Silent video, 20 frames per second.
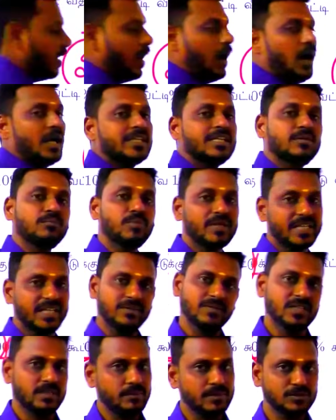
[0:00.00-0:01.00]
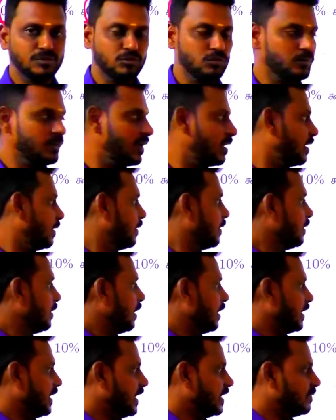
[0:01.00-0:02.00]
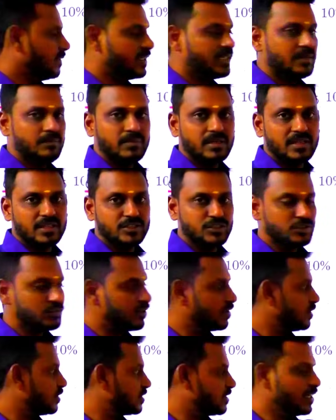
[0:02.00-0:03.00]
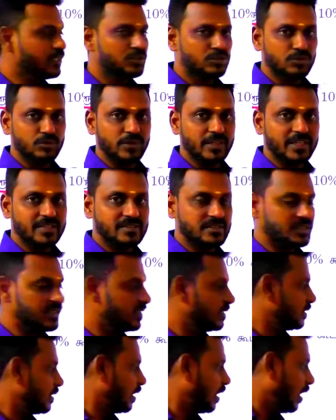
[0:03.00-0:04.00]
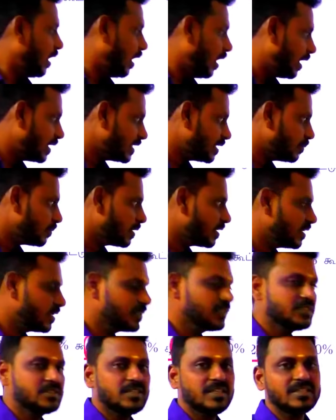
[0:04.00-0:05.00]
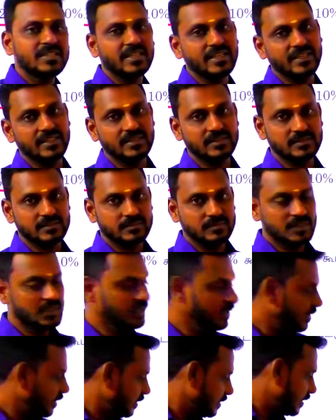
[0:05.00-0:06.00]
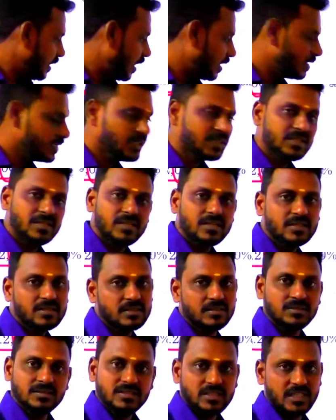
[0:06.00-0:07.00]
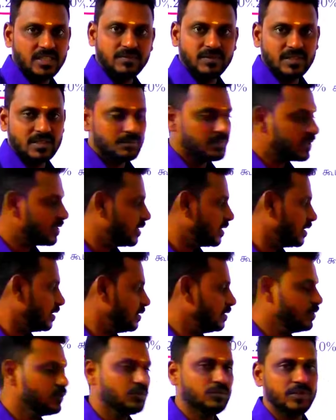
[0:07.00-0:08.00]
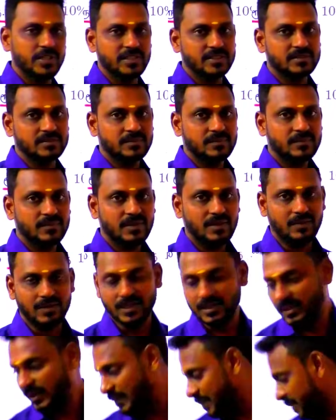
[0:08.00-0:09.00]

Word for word: ஆன் நம்பர் ஈவன் நம்பர் சொல்லுமா ஈவன் நம்பரில் ஜீரோ இருந்துச்சுன்னா டூ இயர்ஸ் ஆன் நம்பரில் இருந்துச்சுன்னா த்ரீ இயர்ஸ் நாலுங்கிறது என்னது ஈவன் நம்பர் தானே டூ இயர்ஸ் அவ்வளோதான்